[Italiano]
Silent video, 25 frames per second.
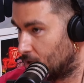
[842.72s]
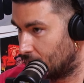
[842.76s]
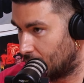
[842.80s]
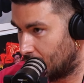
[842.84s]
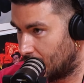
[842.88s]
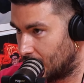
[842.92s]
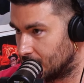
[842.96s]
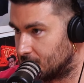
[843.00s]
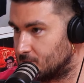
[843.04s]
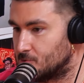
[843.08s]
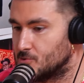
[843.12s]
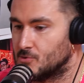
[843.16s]
eh.
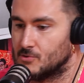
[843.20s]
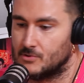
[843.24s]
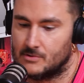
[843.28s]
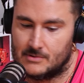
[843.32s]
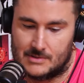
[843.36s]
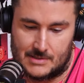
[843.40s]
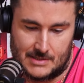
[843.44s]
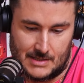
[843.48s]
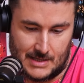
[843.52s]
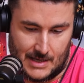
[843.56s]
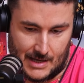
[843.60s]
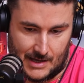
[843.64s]
ragazzo
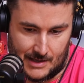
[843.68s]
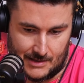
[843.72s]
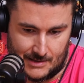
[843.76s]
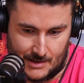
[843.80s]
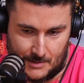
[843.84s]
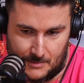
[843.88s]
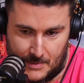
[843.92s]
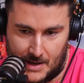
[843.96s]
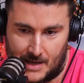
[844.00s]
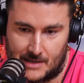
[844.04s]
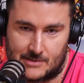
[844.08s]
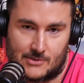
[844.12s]
sia
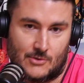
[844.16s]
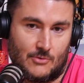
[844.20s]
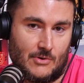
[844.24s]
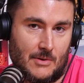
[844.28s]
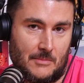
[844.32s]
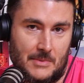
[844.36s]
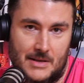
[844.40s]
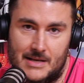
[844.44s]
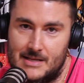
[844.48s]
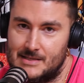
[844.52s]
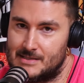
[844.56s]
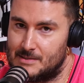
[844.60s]
da maschio, una
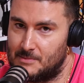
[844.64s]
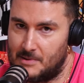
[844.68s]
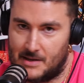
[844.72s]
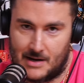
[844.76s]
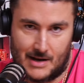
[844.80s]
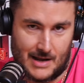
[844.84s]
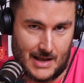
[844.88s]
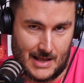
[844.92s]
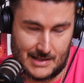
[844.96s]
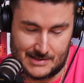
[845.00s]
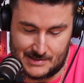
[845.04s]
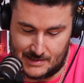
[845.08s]
bellissima
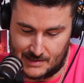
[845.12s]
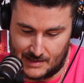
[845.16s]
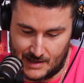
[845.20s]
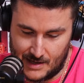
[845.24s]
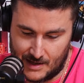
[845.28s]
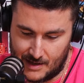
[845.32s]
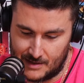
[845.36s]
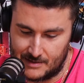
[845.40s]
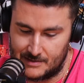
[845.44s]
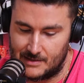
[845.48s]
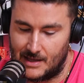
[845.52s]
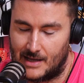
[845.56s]
ragazza
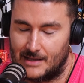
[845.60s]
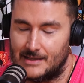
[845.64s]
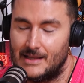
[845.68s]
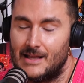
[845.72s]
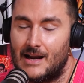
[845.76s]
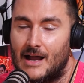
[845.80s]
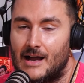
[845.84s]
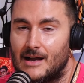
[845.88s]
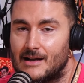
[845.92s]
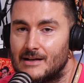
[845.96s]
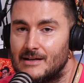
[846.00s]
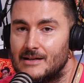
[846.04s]
da, da, da
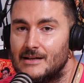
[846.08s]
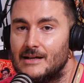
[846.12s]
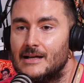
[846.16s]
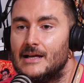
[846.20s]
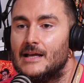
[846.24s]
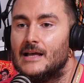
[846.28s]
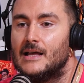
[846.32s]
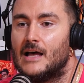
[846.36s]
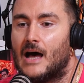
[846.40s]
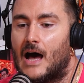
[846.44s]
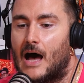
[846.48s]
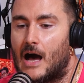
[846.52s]
drag,
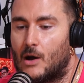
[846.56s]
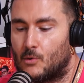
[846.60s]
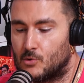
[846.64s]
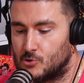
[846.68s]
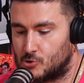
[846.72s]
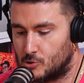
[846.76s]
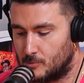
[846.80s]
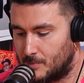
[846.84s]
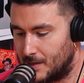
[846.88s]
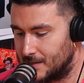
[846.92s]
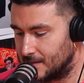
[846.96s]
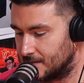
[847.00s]
ha
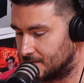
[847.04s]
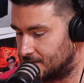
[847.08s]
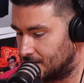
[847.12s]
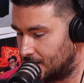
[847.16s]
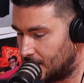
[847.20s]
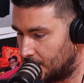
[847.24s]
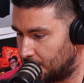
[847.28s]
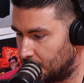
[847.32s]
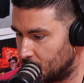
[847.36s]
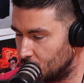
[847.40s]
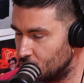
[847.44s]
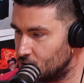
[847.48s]
questo brand che si
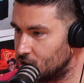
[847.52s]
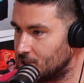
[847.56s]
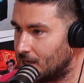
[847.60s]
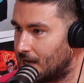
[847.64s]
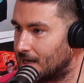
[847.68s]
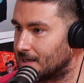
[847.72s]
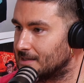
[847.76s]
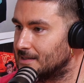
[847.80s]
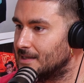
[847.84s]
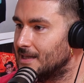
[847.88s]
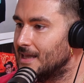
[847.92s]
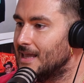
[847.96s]
chiama
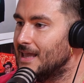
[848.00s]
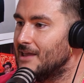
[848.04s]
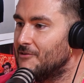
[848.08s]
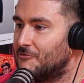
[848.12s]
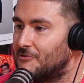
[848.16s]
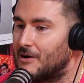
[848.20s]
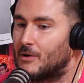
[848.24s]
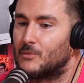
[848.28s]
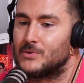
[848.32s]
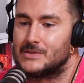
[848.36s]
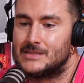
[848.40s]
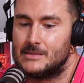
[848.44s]
Rochart e
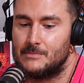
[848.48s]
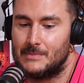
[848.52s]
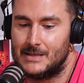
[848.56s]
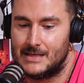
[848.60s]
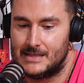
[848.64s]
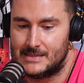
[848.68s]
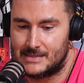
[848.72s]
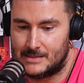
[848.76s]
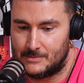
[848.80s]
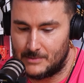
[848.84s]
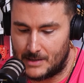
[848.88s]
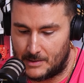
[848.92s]
fa questi
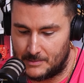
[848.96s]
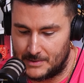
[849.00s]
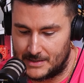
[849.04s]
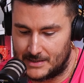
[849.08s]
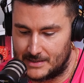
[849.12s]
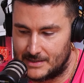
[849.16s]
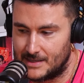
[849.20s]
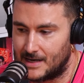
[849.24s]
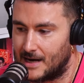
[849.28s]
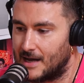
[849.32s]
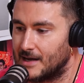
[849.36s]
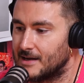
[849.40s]
bellissimi
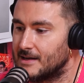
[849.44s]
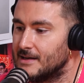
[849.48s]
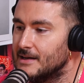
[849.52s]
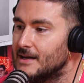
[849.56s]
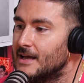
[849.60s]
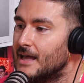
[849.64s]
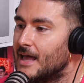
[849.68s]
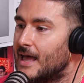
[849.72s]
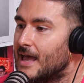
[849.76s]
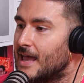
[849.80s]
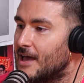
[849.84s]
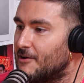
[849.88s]
abiti drag
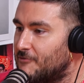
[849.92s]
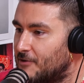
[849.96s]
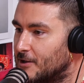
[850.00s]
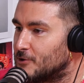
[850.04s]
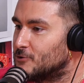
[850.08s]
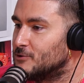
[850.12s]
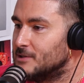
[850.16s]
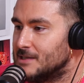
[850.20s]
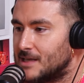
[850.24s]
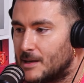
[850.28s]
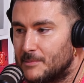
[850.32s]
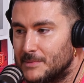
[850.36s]
e ha
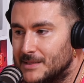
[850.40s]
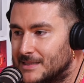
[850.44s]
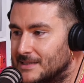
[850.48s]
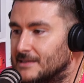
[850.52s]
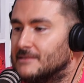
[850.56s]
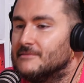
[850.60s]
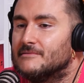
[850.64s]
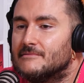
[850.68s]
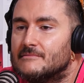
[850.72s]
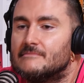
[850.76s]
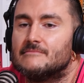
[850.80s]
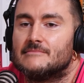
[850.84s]
fatto degli
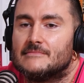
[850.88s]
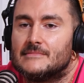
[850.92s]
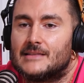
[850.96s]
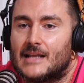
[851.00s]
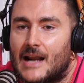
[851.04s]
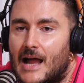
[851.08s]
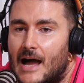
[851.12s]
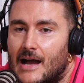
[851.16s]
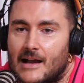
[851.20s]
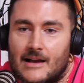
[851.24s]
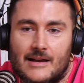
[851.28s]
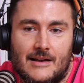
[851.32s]
abiti
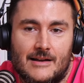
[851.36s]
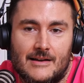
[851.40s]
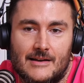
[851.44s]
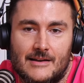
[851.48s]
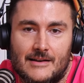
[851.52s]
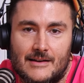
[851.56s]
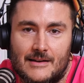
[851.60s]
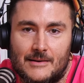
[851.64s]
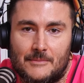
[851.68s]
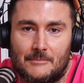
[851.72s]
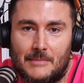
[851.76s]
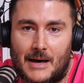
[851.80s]

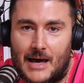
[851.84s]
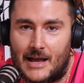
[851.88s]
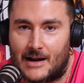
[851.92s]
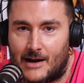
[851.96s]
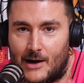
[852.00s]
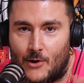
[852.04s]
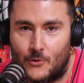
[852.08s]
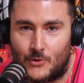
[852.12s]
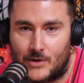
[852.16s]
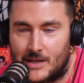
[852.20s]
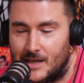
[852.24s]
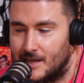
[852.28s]
drag
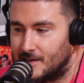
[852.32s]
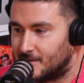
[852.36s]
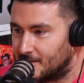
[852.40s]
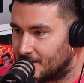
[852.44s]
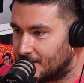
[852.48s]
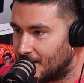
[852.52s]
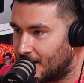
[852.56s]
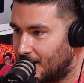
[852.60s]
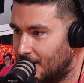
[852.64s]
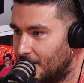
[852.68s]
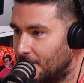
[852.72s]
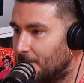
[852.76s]
barra
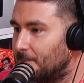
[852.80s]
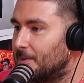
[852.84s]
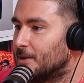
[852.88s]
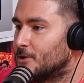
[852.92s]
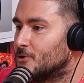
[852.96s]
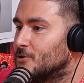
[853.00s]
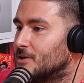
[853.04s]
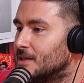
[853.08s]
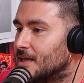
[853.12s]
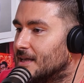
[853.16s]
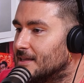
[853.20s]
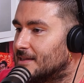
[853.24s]
Orietta sì. per
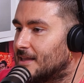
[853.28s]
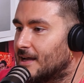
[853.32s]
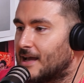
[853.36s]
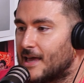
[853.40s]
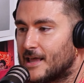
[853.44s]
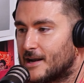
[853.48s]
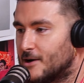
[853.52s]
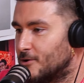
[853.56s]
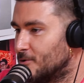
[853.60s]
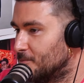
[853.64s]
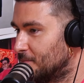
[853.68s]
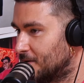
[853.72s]
Orietta che
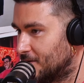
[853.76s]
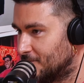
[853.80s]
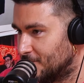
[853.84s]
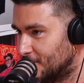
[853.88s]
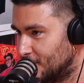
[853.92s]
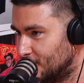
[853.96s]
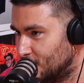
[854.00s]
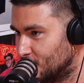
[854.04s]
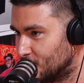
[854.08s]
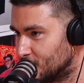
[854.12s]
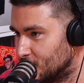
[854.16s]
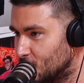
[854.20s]
erano
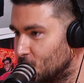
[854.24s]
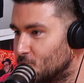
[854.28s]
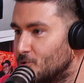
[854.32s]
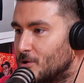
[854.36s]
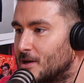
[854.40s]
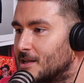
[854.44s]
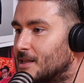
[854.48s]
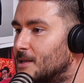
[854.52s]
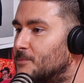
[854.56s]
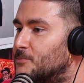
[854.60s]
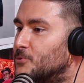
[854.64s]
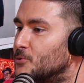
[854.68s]
meravigliosi. Uno
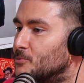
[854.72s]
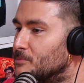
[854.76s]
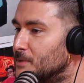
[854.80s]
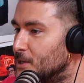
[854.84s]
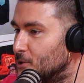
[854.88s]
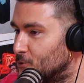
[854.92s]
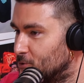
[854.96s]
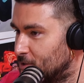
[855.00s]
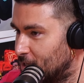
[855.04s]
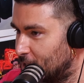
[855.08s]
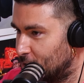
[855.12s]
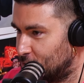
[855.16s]
era da
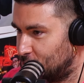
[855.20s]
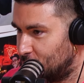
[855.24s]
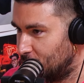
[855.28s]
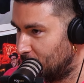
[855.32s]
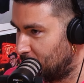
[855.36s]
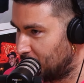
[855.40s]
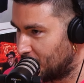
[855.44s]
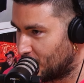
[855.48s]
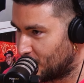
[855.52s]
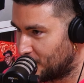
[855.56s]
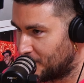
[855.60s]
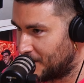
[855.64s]
piumino della
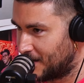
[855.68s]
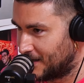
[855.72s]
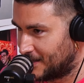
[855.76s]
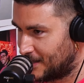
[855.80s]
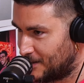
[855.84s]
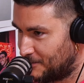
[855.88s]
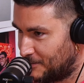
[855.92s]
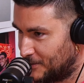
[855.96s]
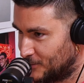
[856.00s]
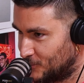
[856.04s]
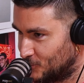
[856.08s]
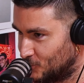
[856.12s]
Cipria, come sì. l'hai
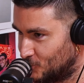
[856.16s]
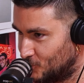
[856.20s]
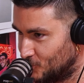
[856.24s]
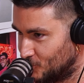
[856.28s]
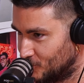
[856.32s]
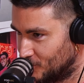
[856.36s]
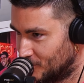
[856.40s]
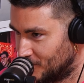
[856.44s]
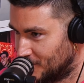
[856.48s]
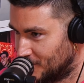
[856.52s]
chiamato tu